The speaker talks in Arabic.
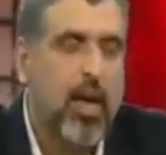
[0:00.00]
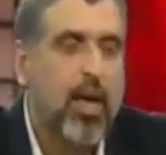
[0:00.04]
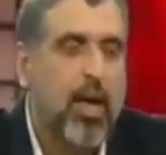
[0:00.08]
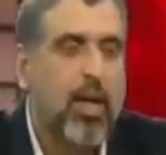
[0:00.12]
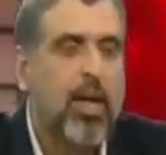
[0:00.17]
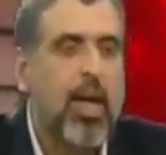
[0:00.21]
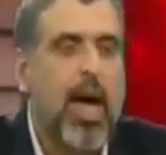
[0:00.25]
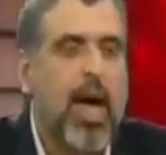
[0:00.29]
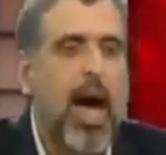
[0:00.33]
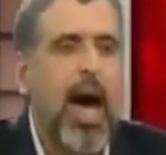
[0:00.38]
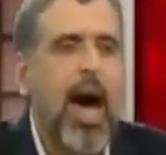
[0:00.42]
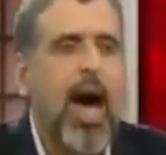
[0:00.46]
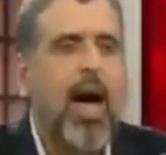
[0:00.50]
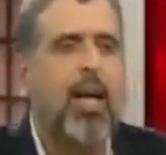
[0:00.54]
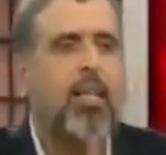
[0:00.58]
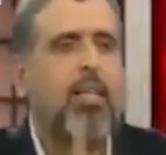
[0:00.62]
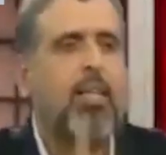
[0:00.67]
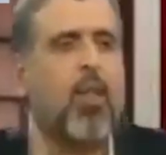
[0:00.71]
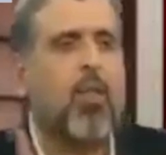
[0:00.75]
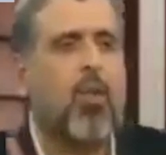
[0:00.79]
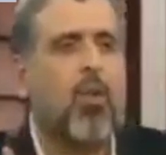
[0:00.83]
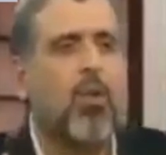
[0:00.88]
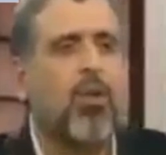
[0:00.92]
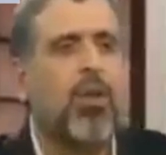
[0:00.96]
لا أحد
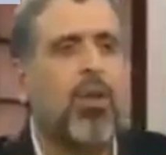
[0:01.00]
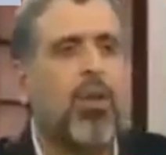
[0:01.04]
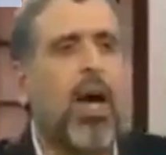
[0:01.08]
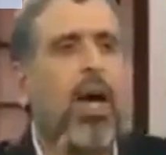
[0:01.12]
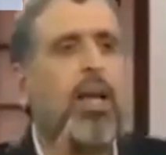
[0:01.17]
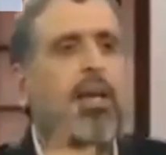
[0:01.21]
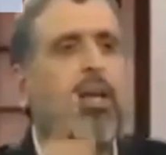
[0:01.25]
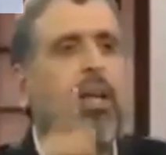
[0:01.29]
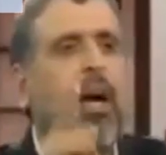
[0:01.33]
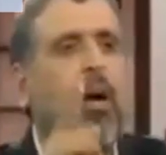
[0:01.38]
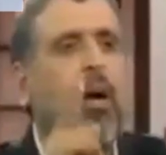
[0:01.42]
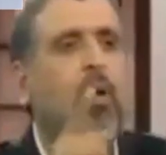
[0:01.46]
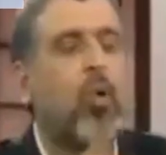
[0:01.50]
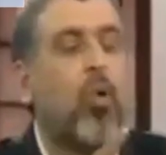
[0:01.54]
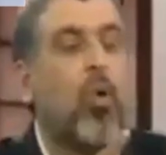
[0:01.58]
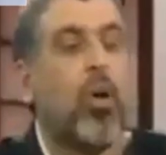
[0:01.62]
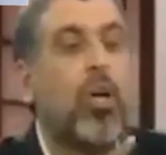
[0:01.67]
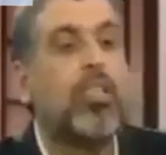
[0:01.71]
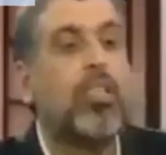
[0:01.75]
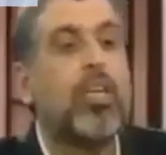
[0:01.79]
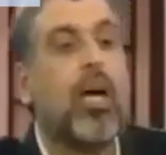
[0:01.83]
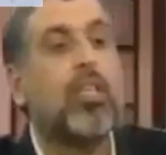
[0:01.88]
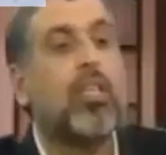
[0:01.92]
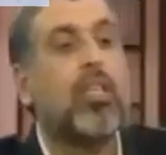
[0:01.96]
يظن أنه
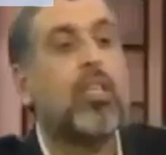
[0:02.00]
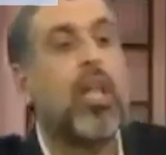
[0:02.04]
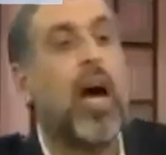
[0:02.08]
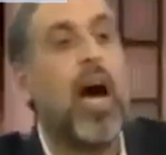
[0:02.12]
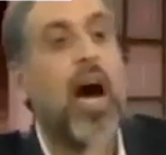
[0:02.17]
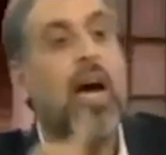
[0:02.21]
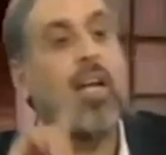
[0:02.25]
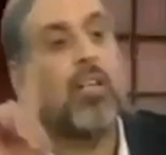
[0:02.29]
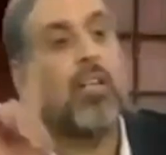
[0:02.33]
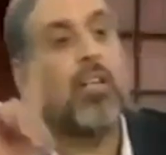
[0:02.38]
إذا ضاعت